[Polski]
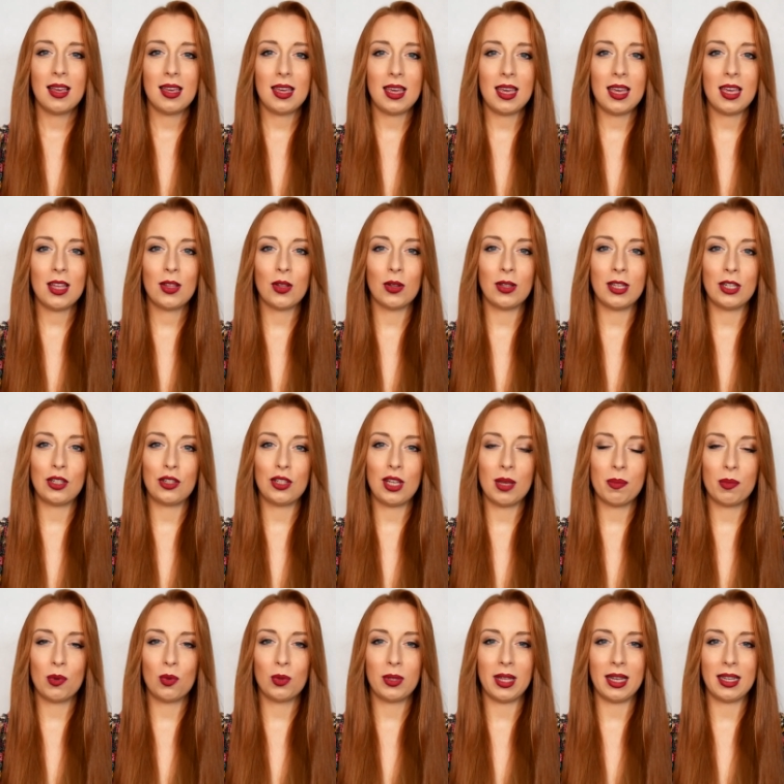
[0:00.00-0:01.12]
i to też nie
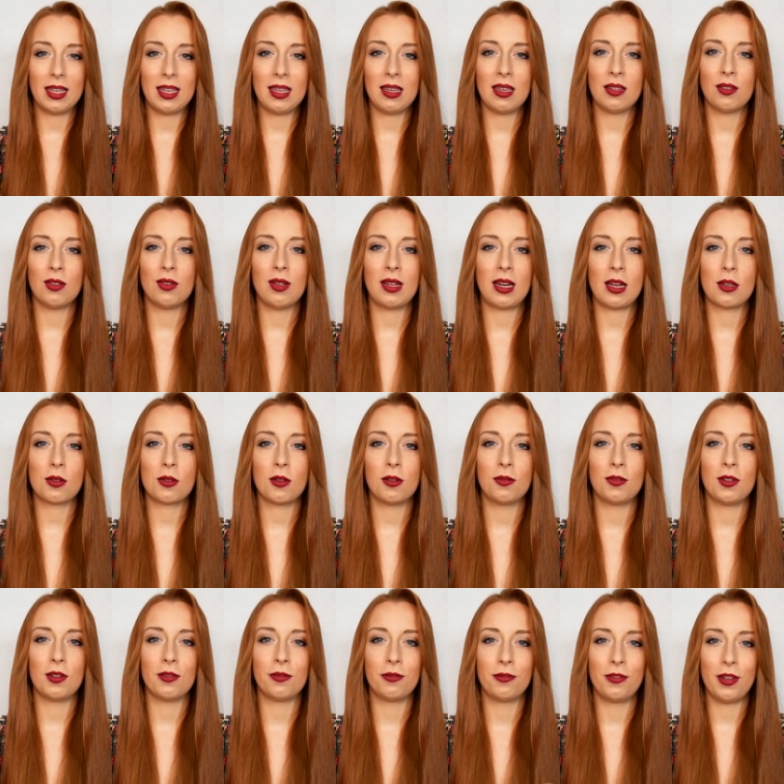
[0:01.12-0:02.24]
był taki
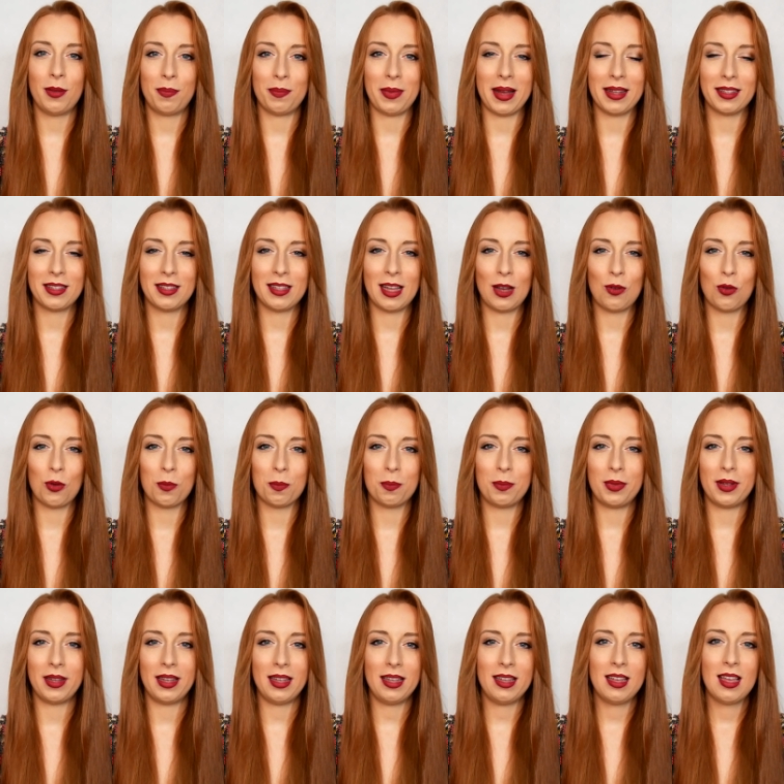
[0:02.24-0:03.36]
jednorazowy wypad na lumpy.